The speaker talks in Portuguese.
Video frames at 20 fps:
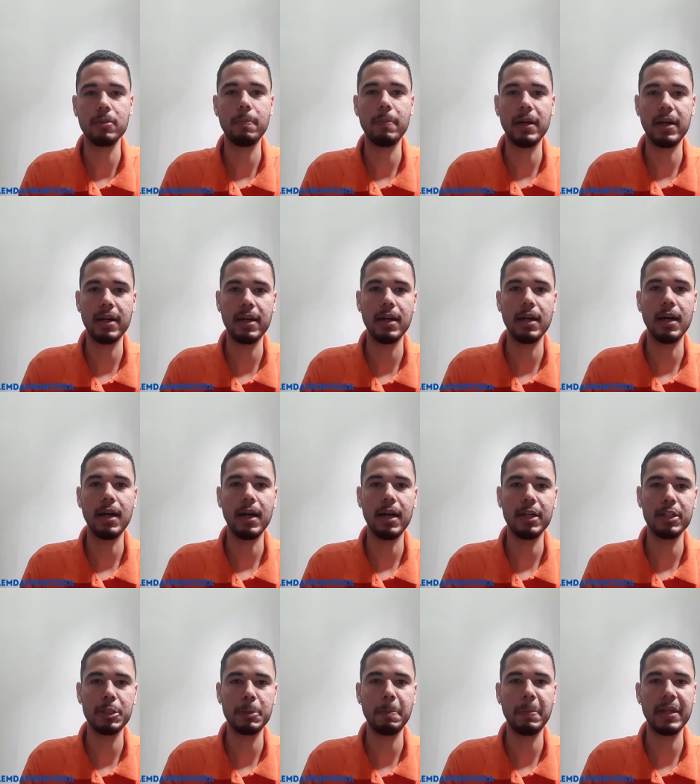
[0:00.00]
para
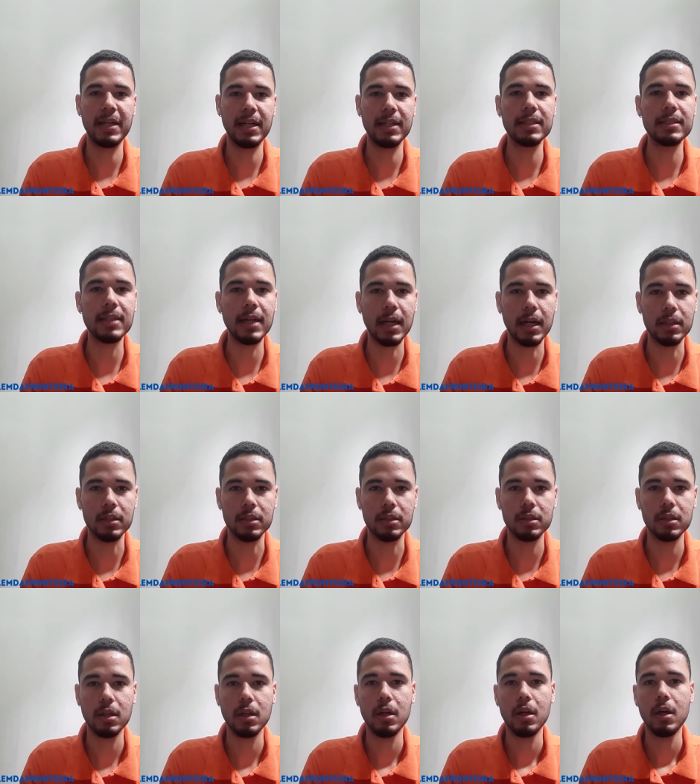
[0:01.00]
as penalidades.